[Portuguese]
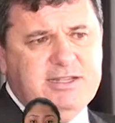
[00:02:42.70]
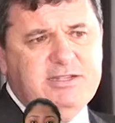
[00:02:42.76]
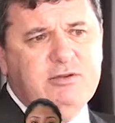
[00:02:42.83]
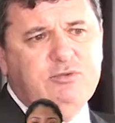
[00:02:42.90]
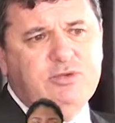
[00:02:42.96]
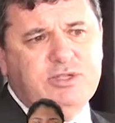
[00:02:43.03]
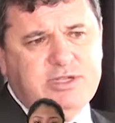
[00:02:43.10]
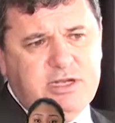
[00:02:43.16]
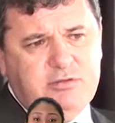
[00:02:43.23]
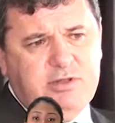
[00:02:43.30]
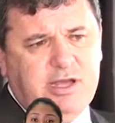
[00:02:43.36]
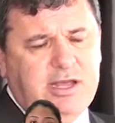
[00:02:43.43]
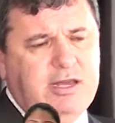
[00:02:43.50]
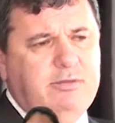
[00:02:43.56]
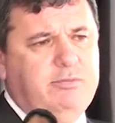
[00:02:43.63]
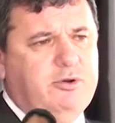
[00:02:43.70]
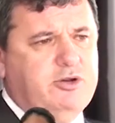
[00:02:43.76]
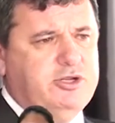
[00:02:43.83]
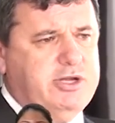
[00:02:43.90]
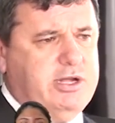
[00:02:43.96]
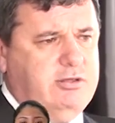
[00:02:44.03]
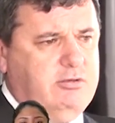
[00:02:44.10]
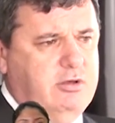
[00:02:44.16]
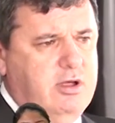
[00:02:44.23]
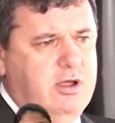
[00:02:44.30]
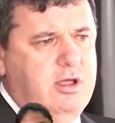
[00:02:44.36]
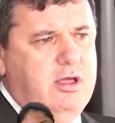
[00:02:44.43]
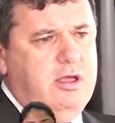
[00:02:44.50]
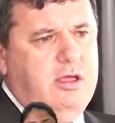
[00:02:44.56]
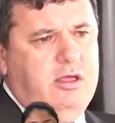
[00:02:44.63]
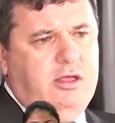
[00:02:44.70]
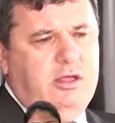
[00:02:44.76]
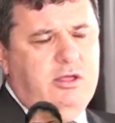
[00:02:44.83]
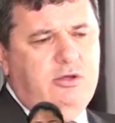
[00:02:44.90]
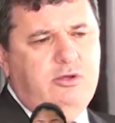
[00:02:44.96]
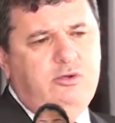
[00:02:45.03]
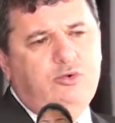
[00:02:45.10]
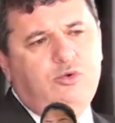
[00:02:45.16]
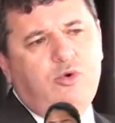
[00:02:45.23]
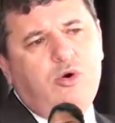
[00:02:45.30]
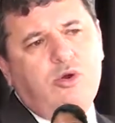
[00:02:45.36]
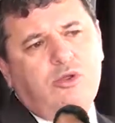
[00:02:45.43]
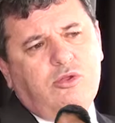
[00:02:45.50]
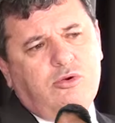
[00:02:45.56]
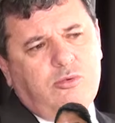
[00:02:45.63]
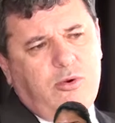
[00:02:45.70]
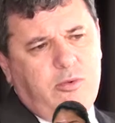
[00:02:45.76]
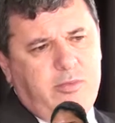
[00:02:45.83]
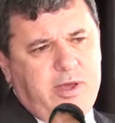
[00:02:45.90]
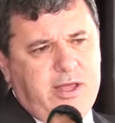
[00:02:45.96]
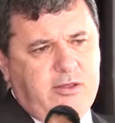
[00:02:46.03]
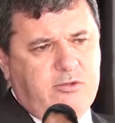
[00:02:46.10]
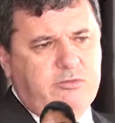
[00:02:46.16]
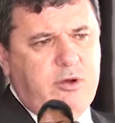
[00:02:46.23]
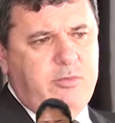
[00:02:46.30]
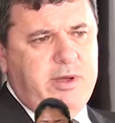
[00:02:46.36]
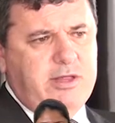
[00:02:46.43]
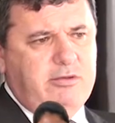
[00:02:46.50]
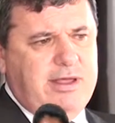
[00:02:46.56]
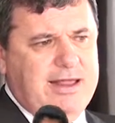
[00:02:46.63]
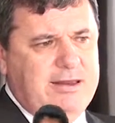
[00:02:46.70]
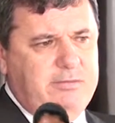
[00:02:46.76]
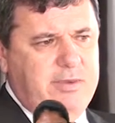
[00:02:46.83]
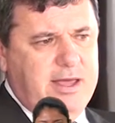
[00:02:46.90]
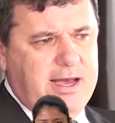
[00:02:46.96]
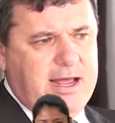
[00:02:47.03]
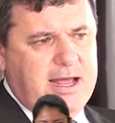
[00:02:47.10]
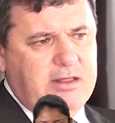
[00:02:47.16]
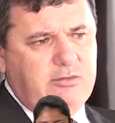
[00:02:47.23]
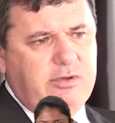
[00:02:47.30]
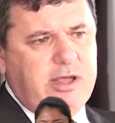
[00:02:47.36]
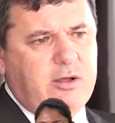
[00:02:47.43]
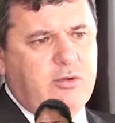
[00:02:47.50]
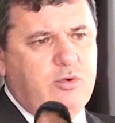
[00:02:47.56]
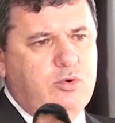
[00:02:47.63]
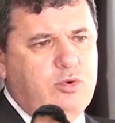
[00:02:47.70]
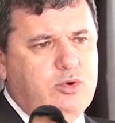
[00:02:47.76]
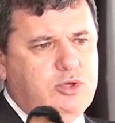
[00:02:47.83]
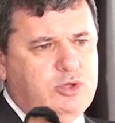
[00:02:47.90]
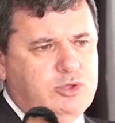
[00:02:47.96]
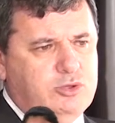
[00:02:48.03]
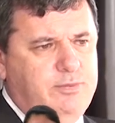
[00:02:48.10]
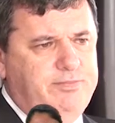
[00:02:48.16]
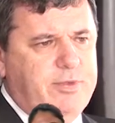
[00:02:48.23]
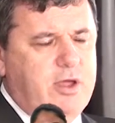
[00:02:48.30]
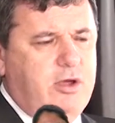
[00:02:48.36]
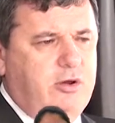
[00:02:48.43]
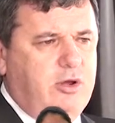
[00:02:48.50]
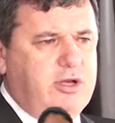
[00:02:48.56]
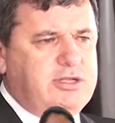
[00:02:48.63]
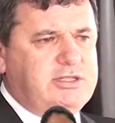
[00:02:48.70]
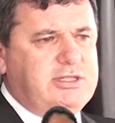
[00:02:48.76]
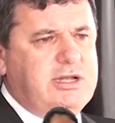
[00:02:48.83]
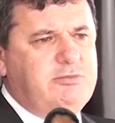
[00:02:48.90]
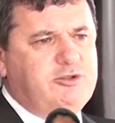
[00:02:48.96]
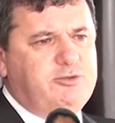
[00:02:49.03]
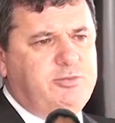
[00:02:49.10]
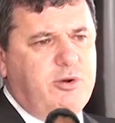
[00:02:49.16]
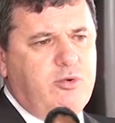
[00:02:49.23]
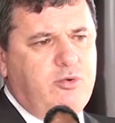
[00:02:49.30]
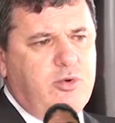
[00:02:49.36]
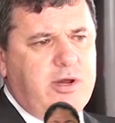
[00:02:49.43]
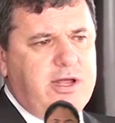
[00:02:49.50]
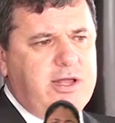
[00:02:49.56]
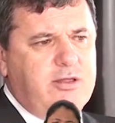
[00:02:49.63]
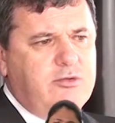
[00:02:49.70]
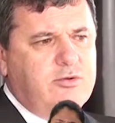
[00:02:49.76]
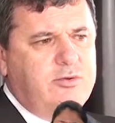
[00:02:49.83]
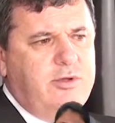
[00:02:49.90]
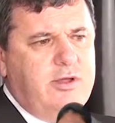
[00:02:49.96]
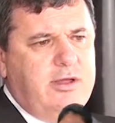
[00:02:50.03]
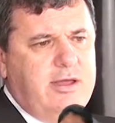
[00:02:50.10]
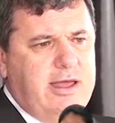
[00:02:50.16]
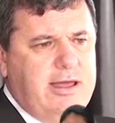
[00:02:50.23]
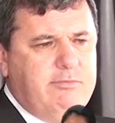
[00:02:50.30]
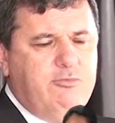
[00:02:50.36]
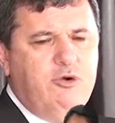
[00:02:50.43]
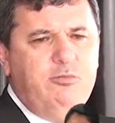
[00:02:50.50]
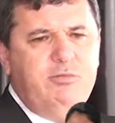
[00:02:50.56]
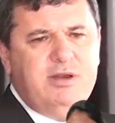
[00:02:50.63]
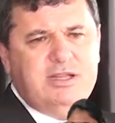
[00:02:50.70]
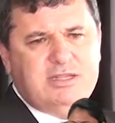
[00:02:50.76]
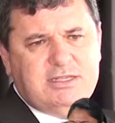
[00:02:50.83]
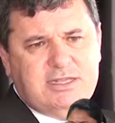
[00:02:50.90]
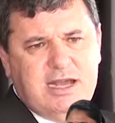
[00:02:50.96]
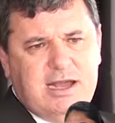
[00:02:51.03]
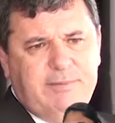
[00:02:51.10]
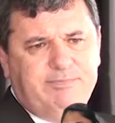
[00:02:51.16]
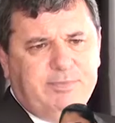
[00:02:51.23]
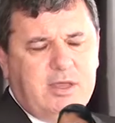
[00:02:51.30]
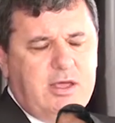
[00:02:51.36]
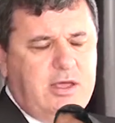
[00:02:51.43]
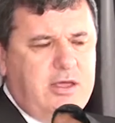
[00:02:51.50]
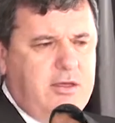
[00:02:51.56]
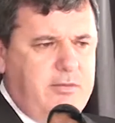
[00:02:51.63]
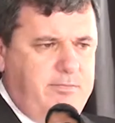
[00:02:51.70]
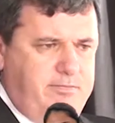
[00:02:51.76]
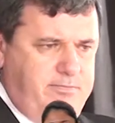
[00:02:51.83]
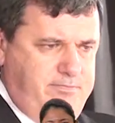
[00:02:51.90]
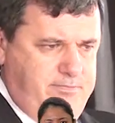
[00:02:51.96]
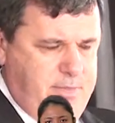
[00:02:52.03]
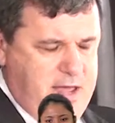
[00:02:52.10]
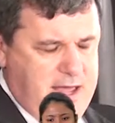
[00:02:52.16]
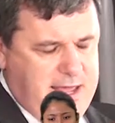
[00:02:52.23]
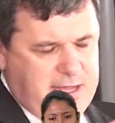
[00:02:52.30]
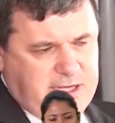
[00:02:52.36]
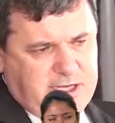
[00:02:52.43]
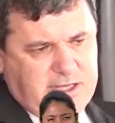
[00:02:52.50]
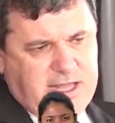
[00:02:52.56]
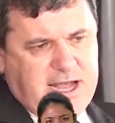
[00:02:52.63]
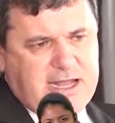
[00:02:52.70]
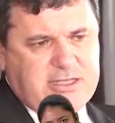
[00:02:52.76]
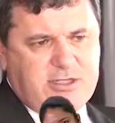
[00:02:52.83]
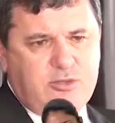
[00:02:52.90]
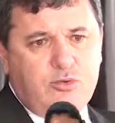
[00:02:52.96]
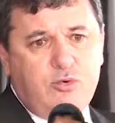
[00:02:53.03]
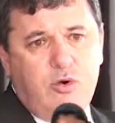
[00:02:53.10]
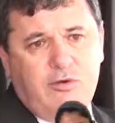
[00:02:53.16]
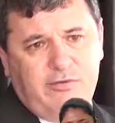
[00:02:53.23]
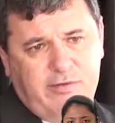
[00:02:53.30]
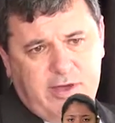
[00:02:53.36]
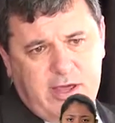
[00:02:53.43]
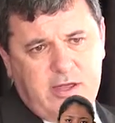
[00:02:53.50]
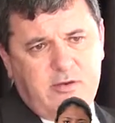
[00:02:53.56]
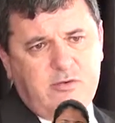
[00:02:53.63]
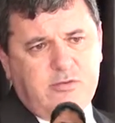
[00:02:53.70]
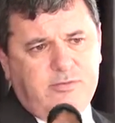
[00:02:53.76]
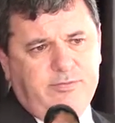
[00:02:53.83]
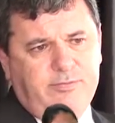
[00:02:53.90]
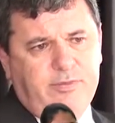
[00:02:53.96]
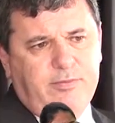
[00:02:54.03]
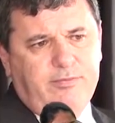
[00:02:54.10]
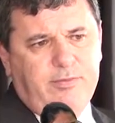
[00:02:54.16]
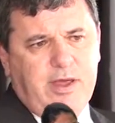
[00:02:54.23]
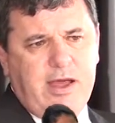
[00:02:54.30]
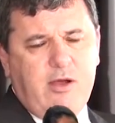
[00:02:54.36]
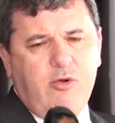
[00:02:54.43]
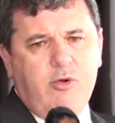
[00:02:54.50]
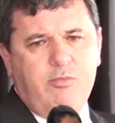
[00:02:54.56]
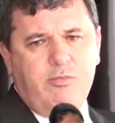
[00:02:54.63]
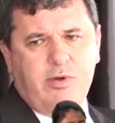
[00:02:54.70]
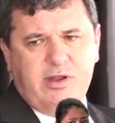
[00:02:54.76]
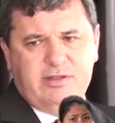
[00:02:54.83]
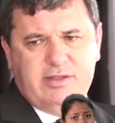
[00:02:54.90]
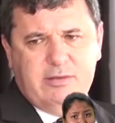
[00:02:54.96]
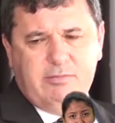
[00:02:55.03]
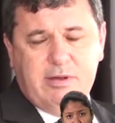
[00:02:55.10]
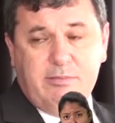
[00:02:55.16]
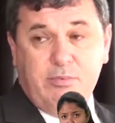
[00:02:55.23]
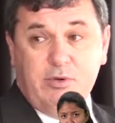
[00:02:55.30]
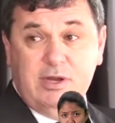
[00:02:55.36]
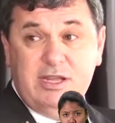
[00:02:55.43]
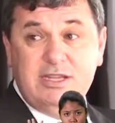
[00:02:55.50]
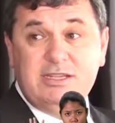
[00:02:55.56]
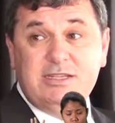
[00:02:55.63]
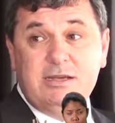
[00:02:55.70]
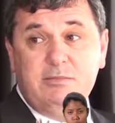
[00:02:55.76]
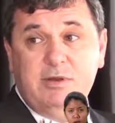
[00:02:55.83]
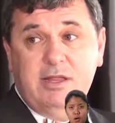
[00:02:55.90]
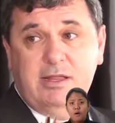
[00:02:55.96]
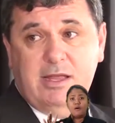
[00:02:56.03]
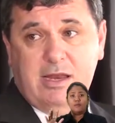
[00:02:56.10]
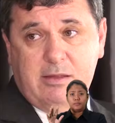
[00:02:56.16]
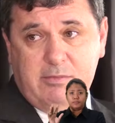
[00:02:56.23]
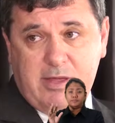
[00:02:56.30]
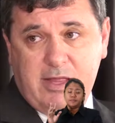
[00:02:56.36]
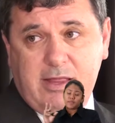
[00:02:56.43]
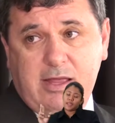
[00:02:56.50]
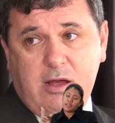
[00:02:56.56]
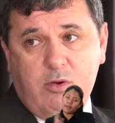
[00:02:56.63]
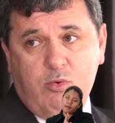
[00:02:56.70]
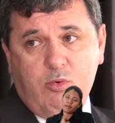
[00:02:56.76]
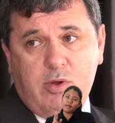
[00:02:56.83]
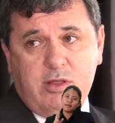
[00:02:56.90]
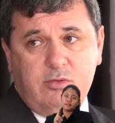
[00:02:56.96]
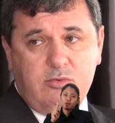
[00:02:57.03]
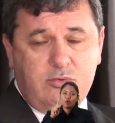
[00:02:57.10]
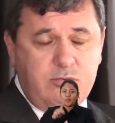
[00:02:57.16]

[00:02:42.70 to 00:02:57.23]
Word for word: de execução daquele projeto. E em um outro momento, no momento que é liberado o recurso, nós estamos procurando é, mobilizar entidades do governo, né, como por exemplo a Polícia Militar Ambiental, quando